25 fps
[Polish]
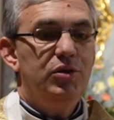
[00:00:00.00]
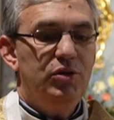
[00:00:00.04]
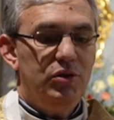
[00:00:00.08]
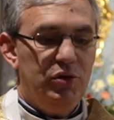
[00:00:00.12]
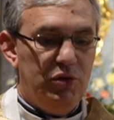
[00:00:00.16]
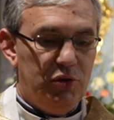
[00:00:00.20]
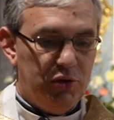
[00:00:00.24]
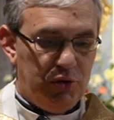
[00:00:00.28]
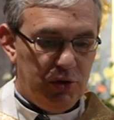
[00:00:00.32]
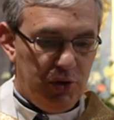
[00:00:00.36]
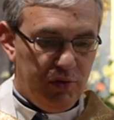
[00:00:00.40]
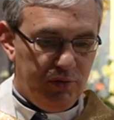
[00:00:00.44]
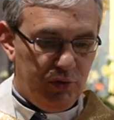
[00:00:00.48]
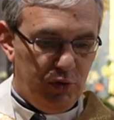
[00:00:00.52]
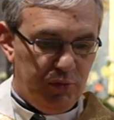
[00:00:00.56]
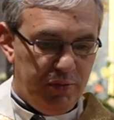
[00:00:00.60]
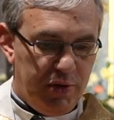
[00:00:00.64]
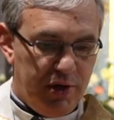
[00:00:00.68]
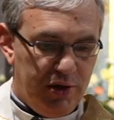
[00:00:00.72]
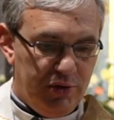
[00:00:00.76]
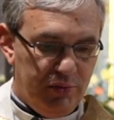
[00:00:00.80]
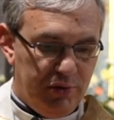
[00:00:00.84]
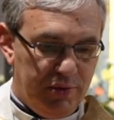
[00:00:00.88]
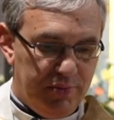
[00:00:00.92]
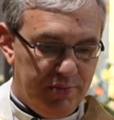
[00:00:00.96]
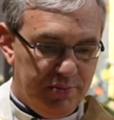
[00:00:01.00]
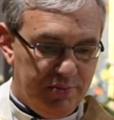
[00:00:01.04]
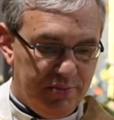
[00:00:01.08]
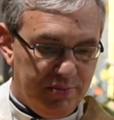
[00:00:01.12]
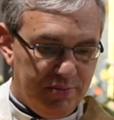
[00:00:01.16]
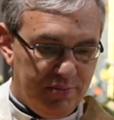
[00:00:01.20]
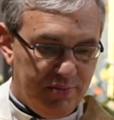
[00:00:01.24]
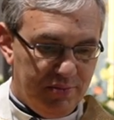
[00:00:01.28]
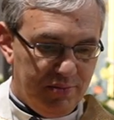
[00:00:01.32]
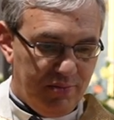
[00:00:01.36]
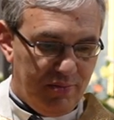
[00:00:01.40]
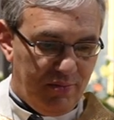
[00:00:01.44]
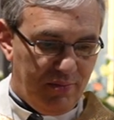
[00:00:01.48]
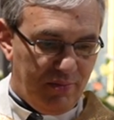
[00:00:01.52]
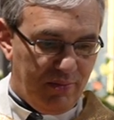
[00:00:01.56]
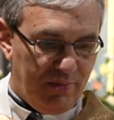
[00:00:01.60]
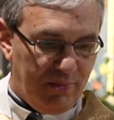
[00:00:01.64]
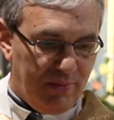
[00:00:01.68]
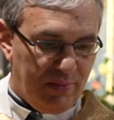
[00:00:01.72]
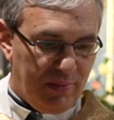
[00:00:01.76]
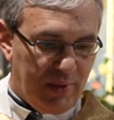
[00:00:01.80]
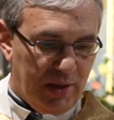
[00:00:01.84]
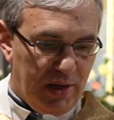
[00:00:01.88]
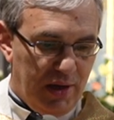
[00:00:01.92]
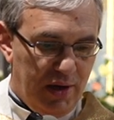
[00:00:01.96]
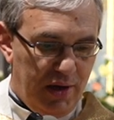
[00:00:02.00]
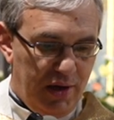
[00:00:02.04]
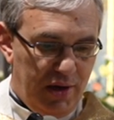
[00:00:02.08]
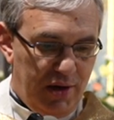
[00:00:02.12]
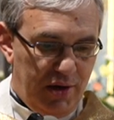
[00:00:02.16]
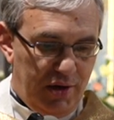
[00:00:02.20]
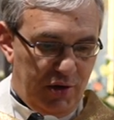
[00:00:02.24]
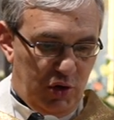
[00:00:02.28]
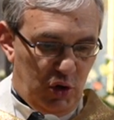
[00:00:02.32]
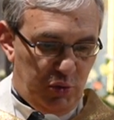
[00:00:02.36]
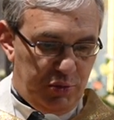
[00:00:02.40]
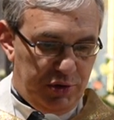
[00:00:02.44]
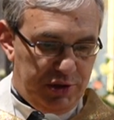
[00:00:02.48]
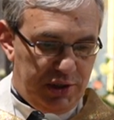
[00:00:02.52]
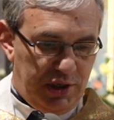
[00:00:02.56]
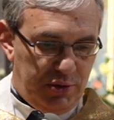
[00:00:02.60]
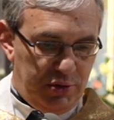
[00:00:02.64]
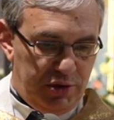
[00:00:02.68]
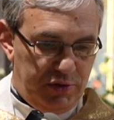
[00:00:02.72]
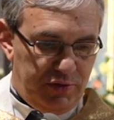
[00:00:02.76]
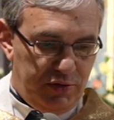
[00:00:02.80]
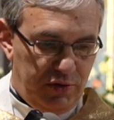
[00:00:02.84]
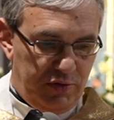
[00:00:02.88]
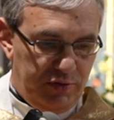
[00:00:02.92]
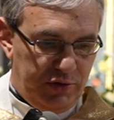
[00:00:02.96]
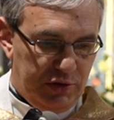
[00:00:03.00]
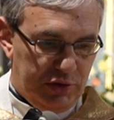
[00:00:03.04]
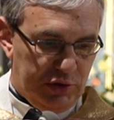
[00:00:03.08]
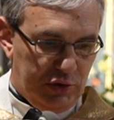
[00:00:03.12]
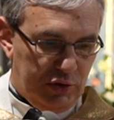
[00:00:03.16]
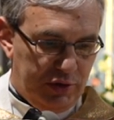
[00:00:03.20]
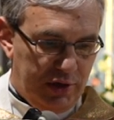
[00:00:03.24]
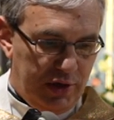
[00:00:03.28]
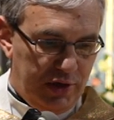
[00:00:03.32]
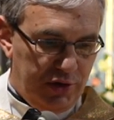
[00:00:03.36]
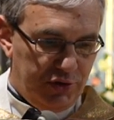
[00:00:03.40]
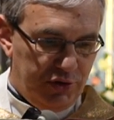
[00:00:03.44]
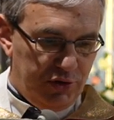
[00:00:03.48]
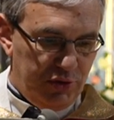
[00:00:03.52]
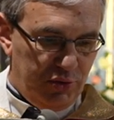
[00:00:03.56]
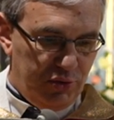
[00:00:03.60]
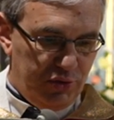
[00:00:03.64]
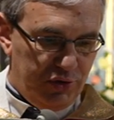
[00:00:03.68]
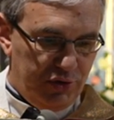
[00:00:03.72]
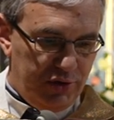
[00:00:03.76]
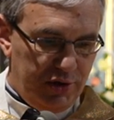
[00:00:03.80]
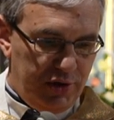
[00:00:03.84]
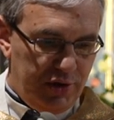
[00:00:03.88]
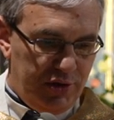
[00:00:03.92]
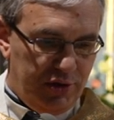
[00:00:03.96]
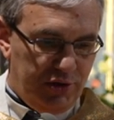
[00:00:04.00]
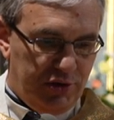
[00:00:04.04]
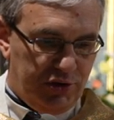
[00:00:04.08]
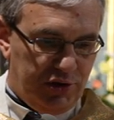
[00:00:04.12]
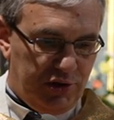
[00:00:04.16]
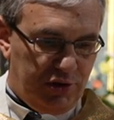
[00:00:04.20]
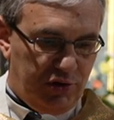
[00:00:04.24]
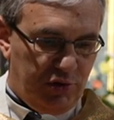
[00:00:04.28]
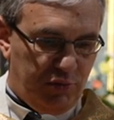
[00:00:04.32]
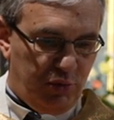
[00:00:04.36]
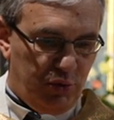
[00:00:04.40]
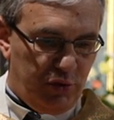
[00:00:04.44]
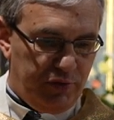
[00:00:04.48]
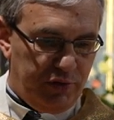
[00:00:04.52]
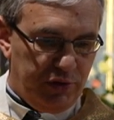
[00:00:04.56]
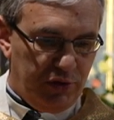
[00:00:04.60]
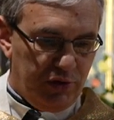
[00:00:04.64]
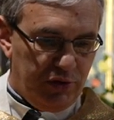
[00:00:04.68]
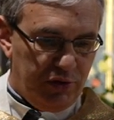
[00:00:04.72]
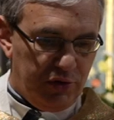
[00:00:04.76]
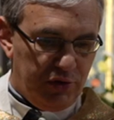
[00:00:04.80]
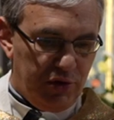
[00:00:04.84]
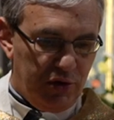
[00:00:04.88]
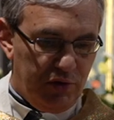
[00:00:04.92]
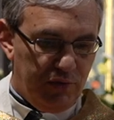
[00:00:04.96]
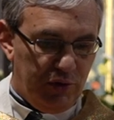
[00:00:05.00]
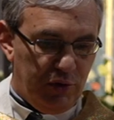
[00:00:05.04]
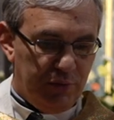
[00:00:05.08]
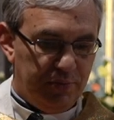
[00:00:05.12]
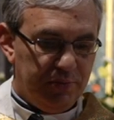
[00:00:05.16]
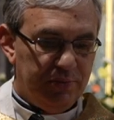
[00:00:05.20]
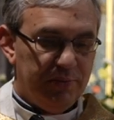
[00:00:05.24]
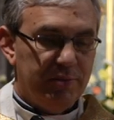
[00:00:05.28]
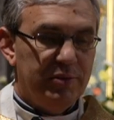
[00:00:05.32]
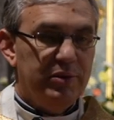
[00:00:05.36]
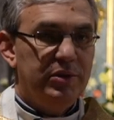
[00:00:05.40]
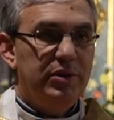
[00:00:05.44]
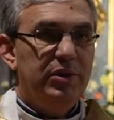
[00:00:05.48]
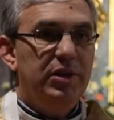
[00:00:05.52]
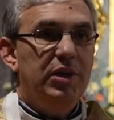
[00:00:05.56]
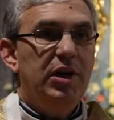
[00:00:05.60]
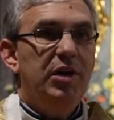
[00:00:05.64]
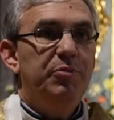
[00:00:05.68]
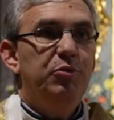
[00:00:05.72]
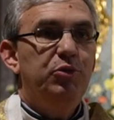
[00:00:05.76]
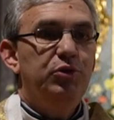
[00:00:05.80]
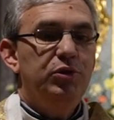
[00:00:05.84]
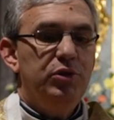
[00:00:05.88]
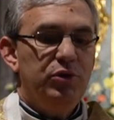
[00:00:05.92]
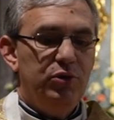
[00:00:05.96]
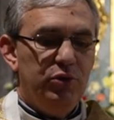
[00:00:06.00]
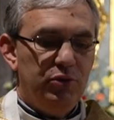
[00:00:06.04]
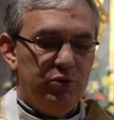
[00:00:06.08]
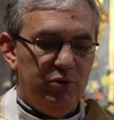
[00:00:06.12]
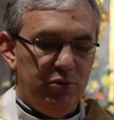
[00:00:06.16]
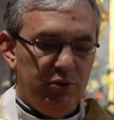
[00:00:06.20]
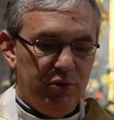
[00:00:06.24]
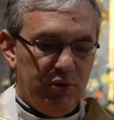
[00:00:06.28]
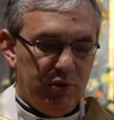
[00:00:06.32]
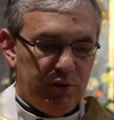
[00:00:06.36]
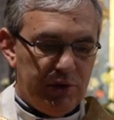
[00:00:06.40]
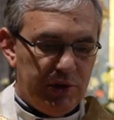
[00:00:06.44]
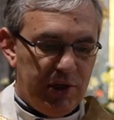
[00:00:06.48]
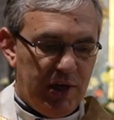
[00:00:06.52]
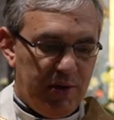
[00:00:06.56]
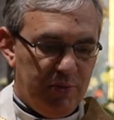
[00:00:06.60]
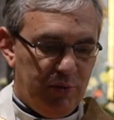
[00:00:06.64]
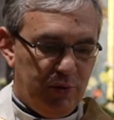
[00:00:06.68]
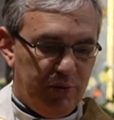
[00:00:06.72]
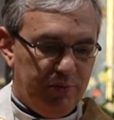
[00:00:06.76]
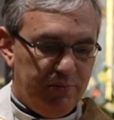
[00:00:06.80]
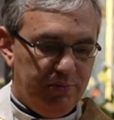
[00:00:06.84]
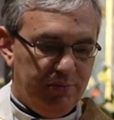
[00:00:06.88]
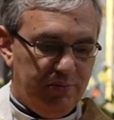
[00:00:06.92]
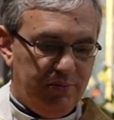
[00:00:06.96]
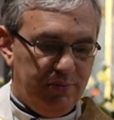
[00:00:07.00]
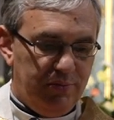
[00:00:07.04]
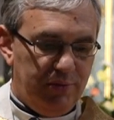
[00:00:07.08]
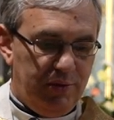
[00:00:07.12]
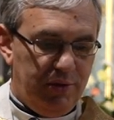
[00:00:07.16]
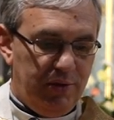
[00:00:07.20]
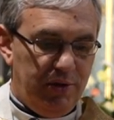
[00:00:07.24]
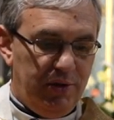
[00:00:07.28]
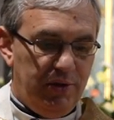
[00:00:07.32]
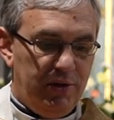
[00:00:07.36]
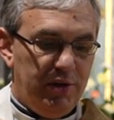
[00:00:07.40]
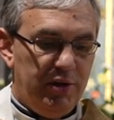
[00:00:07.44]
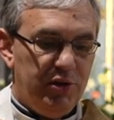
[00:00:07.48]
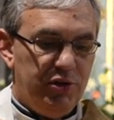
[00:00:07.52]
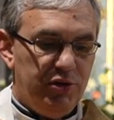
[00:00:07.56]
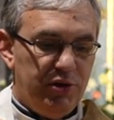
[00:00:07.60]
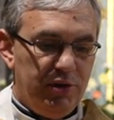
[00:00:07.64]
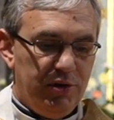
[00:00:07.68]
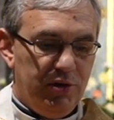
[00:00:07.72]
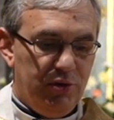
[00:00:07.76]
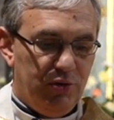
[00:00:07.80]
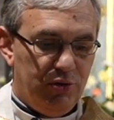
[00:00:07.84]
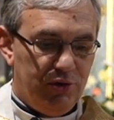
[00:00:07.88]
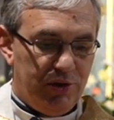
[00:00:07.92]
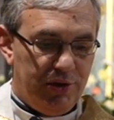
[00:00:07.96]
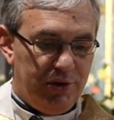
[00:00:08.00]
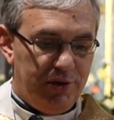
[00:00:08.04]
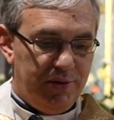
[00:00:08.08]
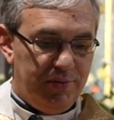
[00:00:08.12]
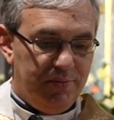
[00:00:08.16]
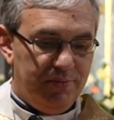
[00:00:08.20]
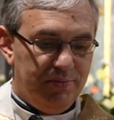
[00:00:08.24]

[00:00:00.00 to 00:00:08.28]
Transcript: i znowu upadłem. Obiecałeś w konfesjonale, że już nigdy, że to było wyjątkowo, a po tygodniu to samo, jeszcze gorzej.